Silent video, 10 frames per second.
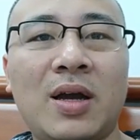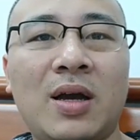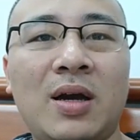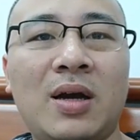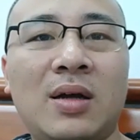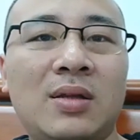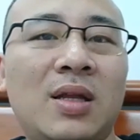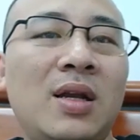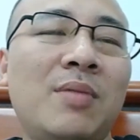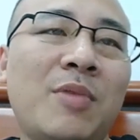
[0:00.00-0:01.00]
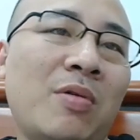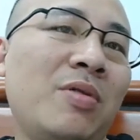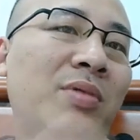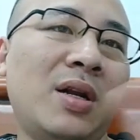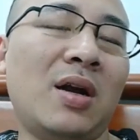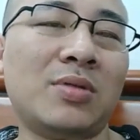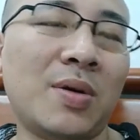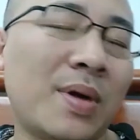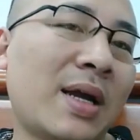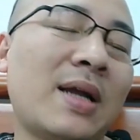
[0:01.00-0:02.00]
À, Thịnh Lâm Ngọc không cần học
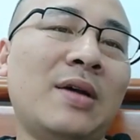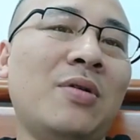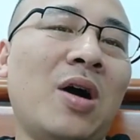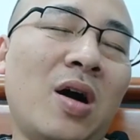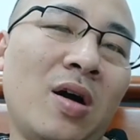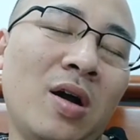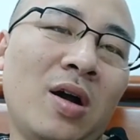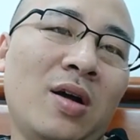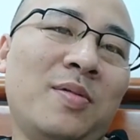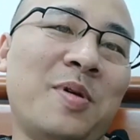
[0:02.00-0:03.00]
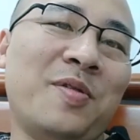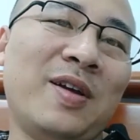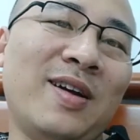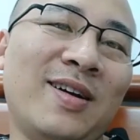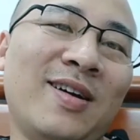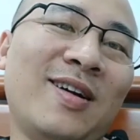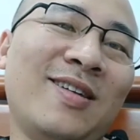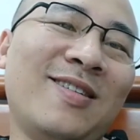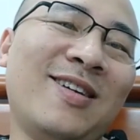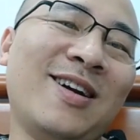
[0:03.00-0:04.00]
theo cái cách đấy của họ, bởi vì
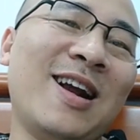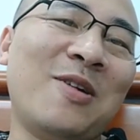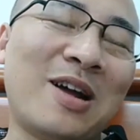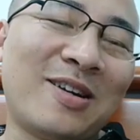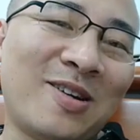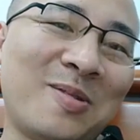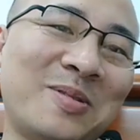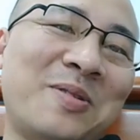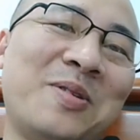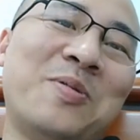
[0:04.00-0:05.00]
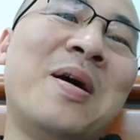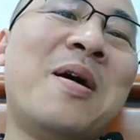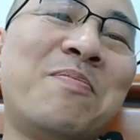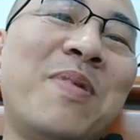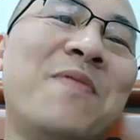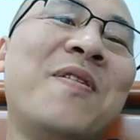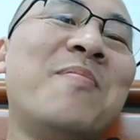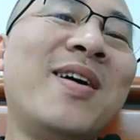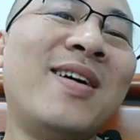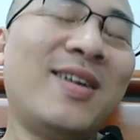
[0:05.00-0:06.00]
uh, người Đài Loan họ học theo kiểu
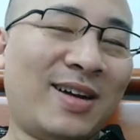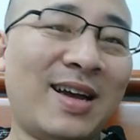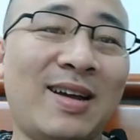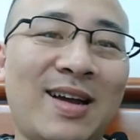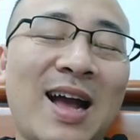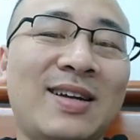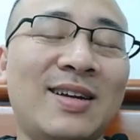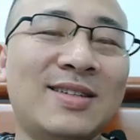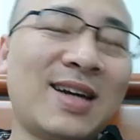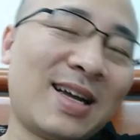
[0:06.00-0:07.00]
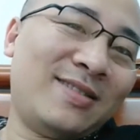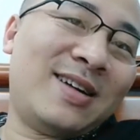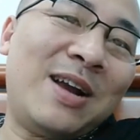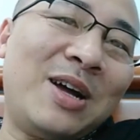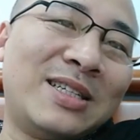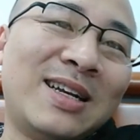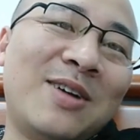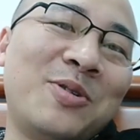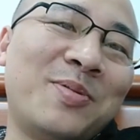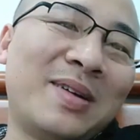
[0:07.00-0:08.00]
performer. Kệ anh, đợt trước anh ở Đài Loan rất
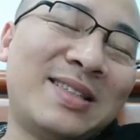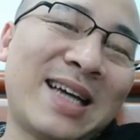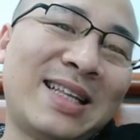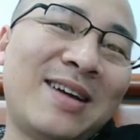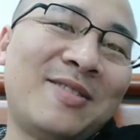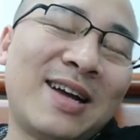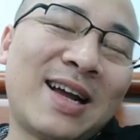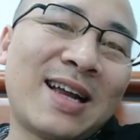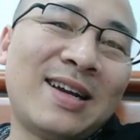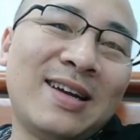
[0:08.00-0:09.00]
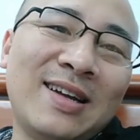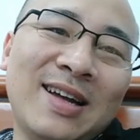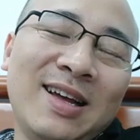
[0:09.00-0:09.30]
lâu nhưng mà anh chả theo được cái cách đấy.